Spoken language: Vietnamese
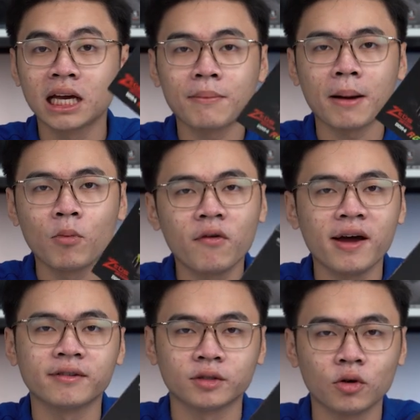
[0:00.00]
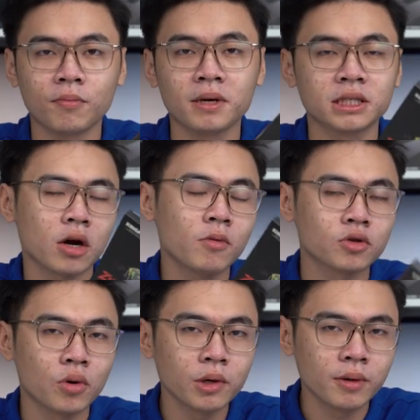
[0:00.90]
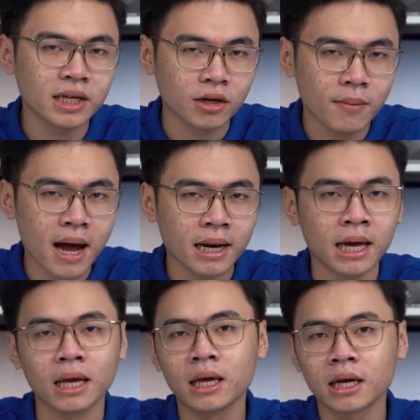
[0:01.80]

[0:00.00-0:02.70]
khi các bạn mua về sử dụng mình sẽ có một số lưu ý dành cho các bạn này